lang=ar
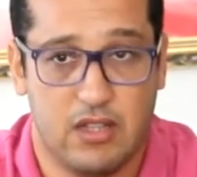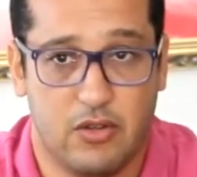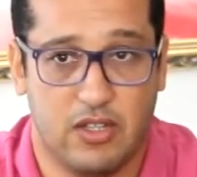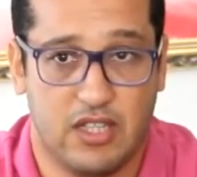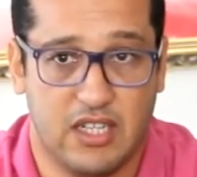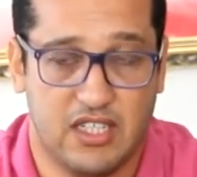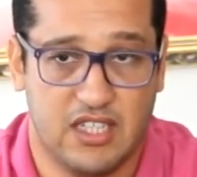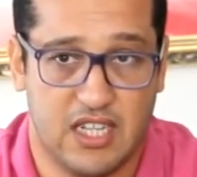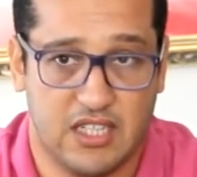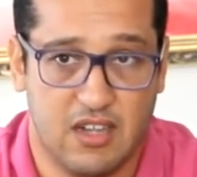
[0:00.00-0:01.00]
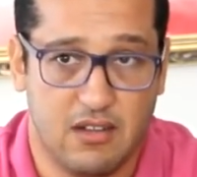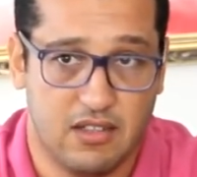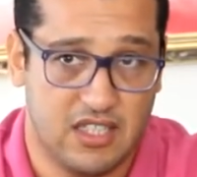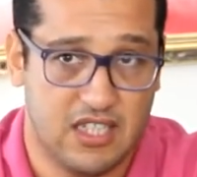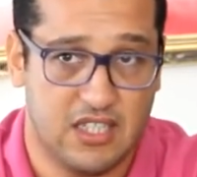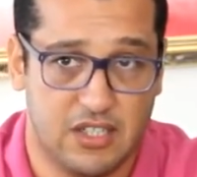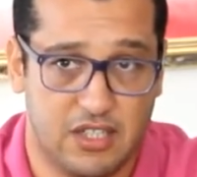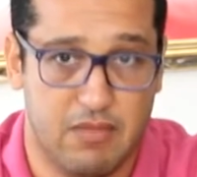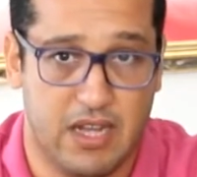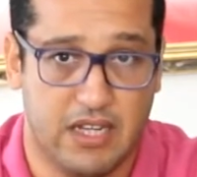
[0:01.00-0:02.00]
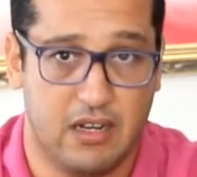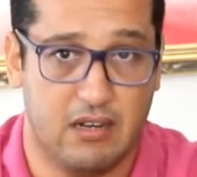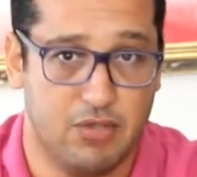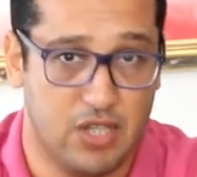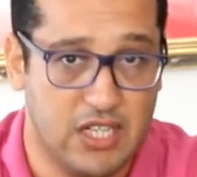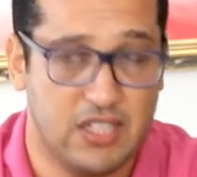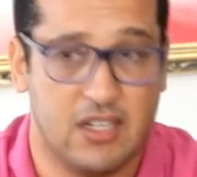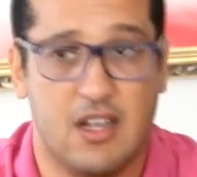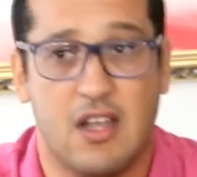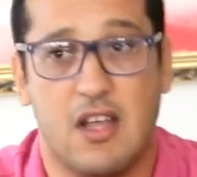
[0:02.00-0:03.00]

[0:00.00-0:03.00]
النوع ديال السياسه السياسه الاجتماعيه للمجلس